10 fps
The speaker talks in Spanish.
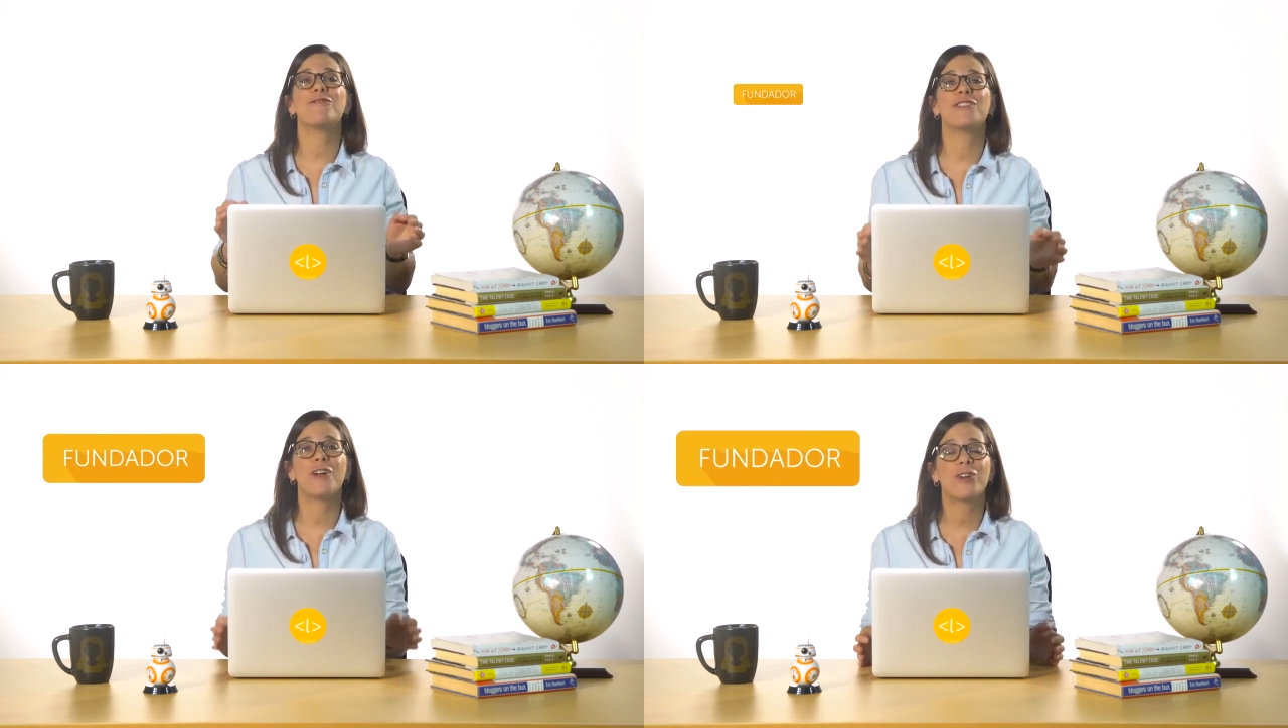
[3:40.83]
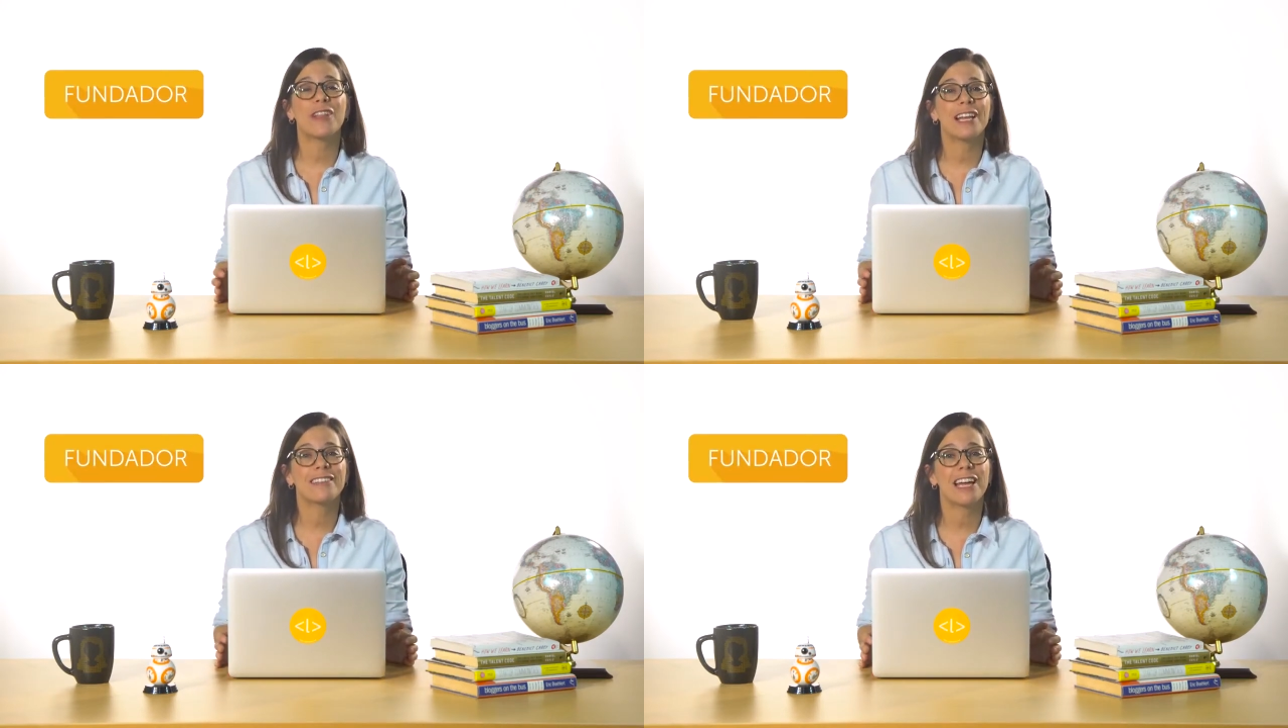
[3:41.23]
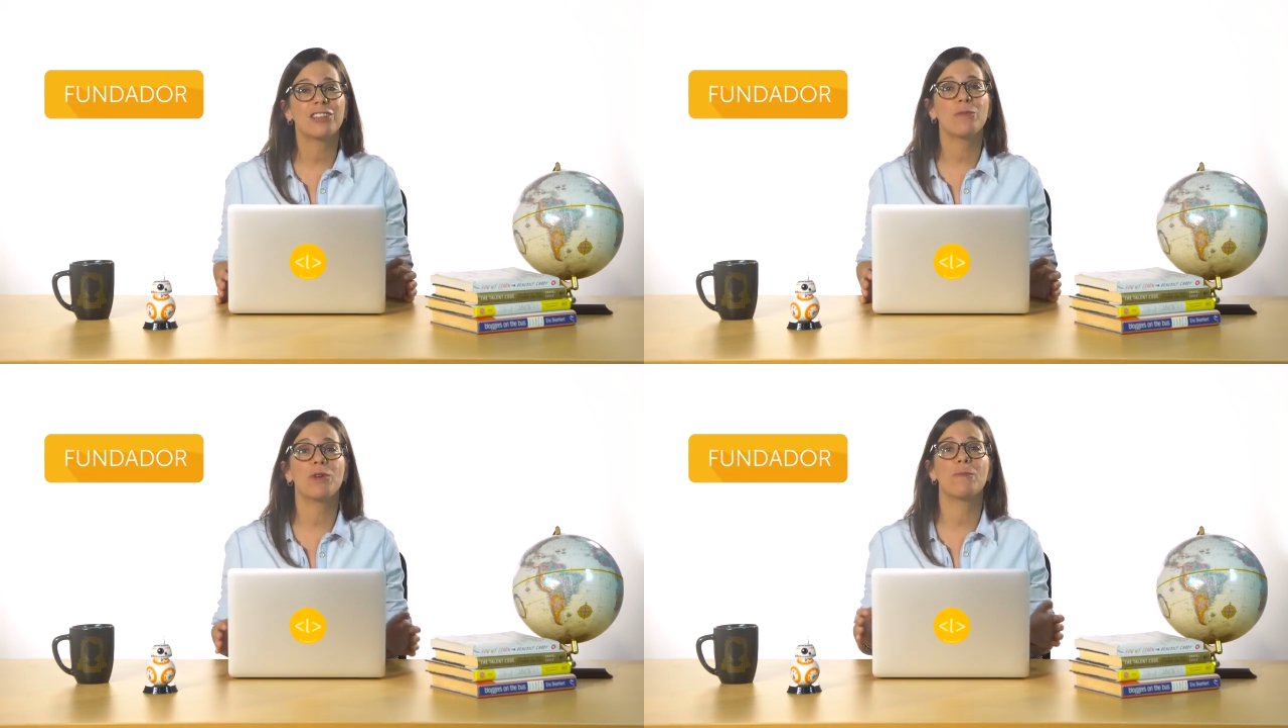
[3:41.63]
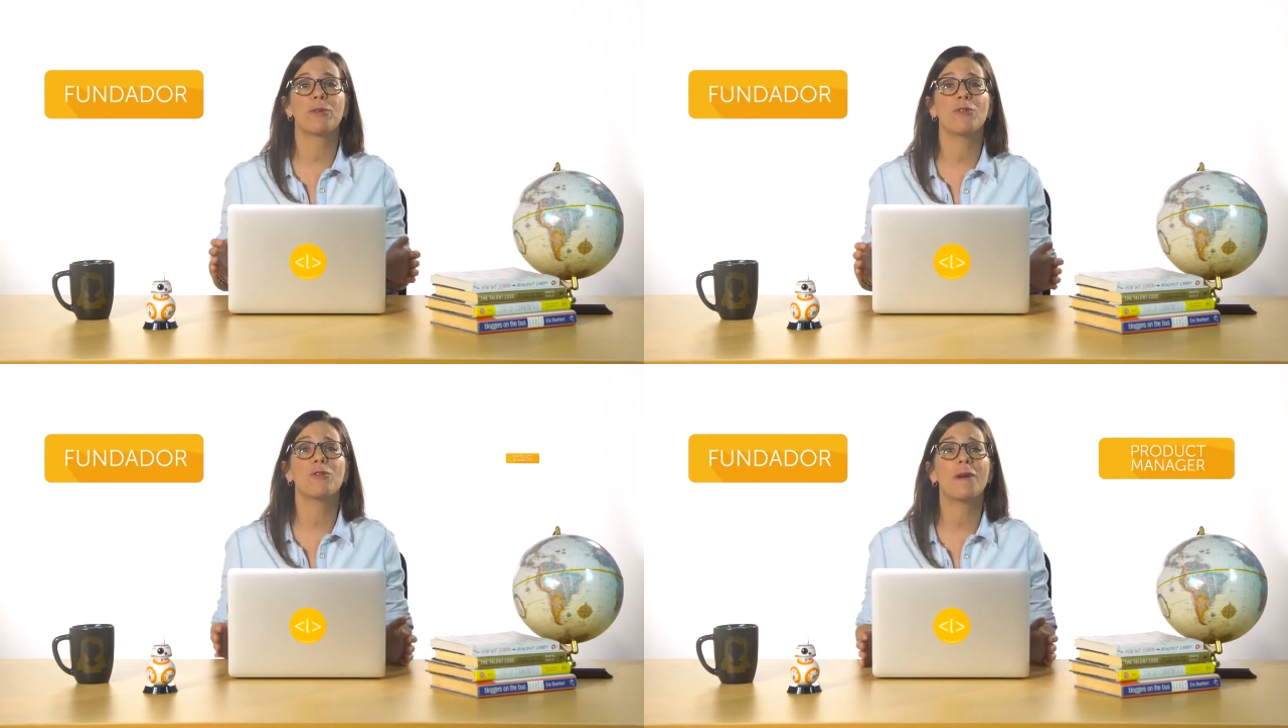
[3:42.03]
fundador de la startup o el
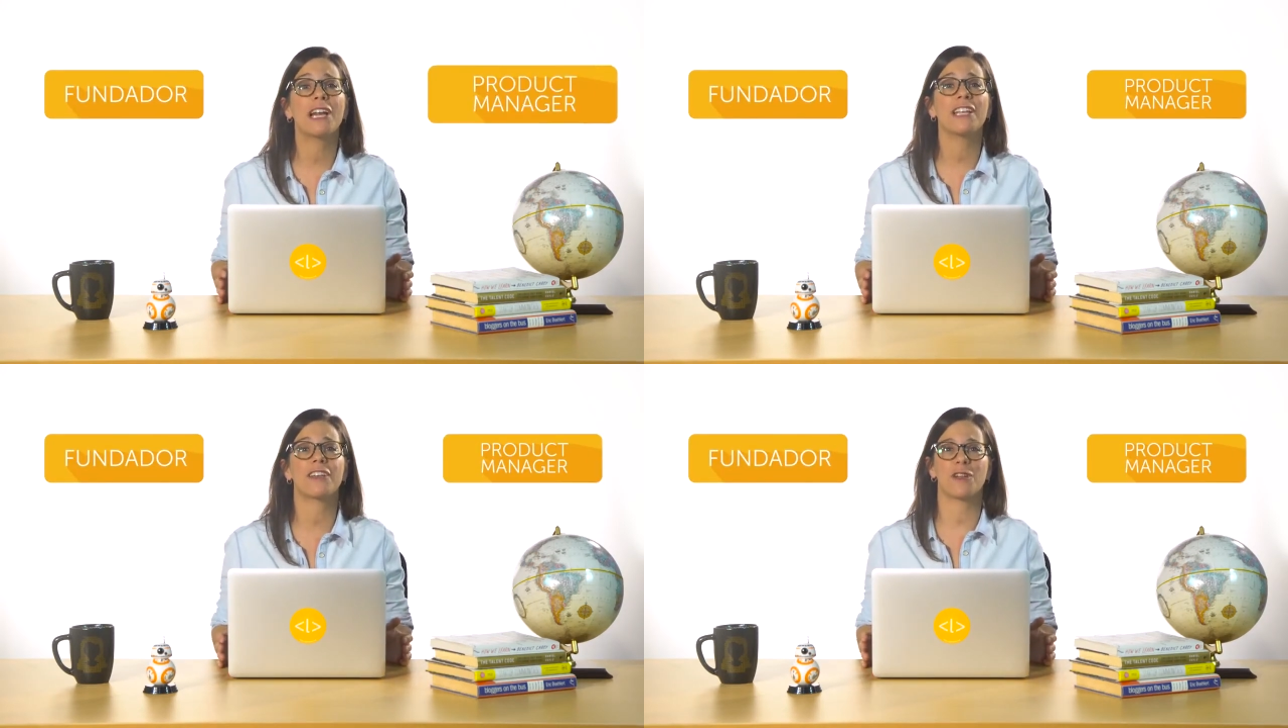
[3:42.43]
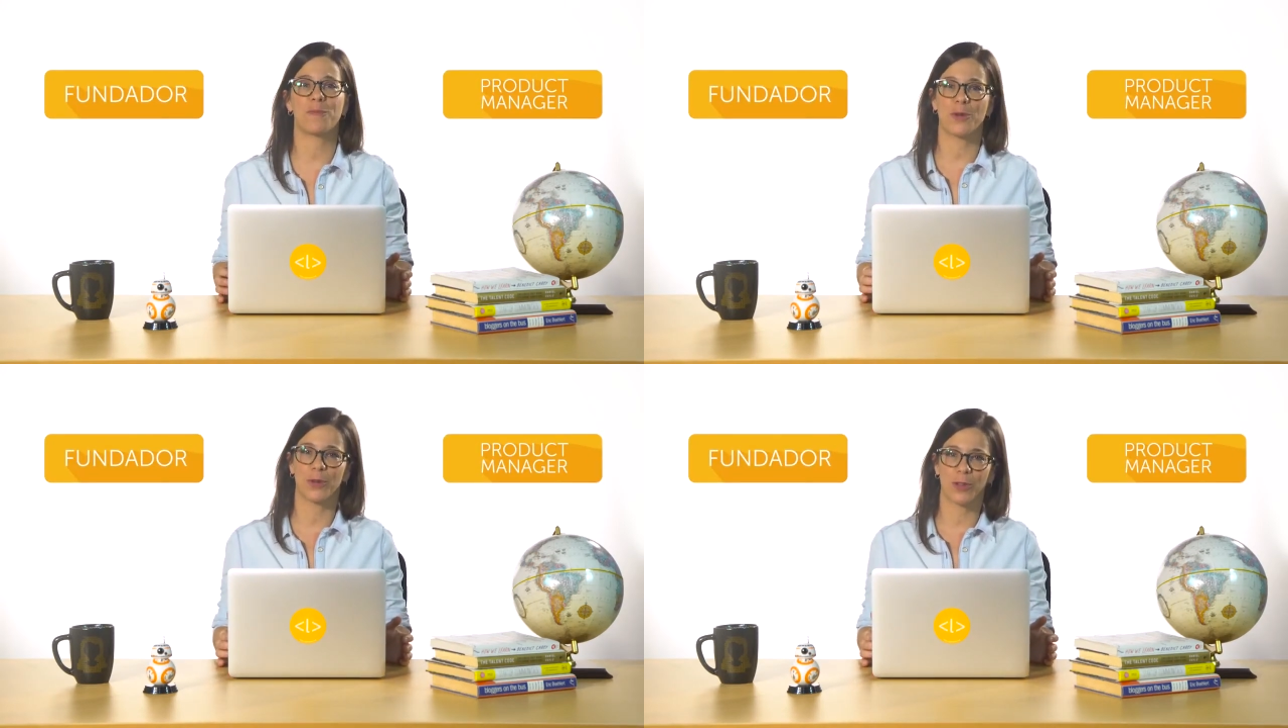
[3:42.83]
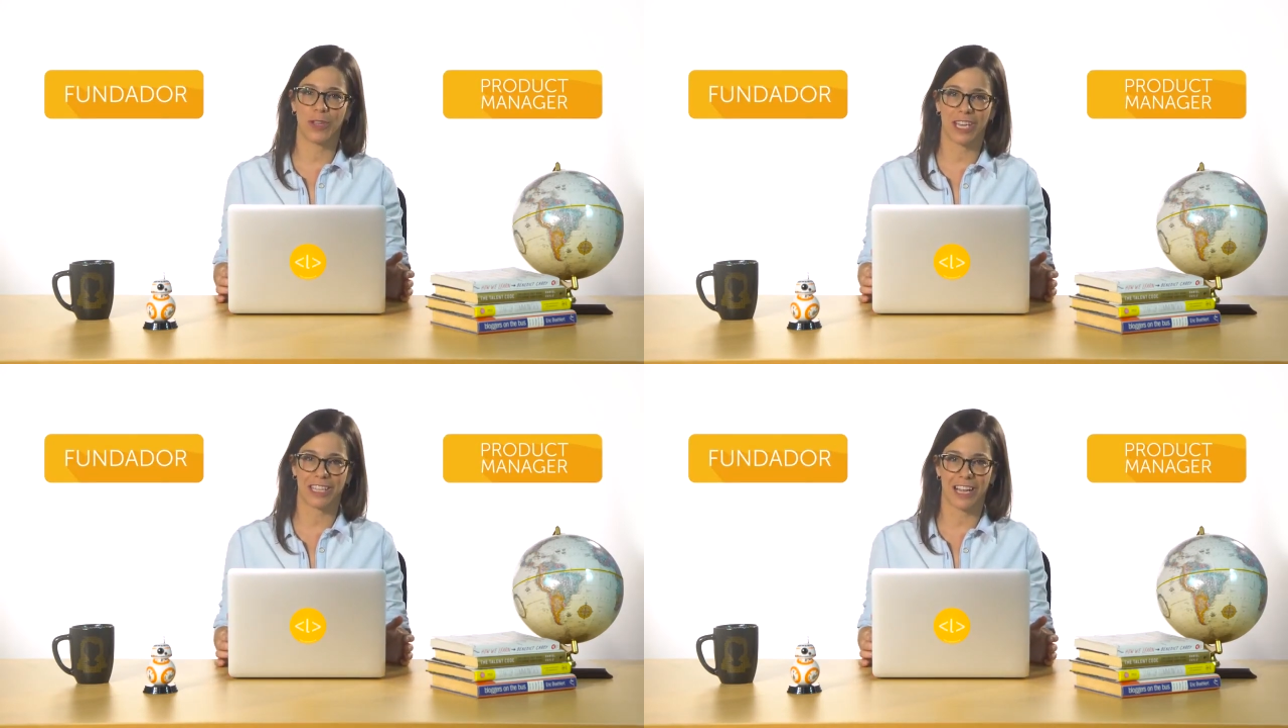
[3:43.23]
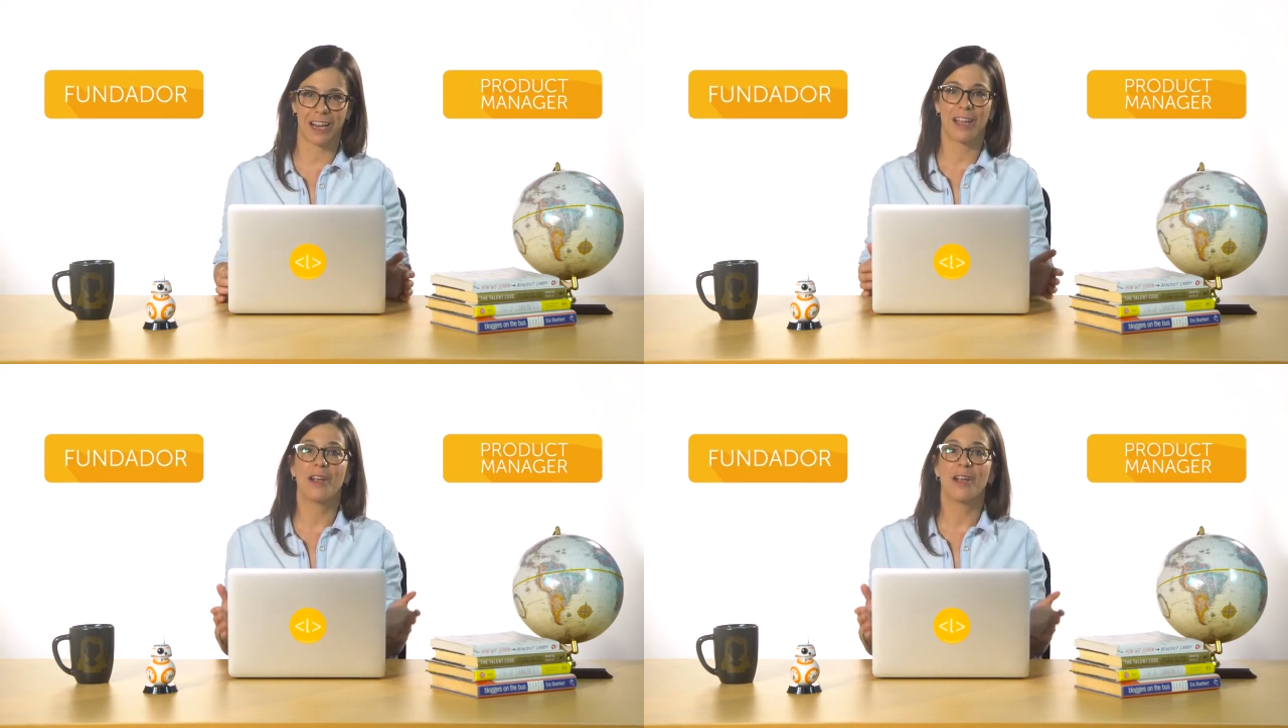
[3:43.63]
product manager del producto digital.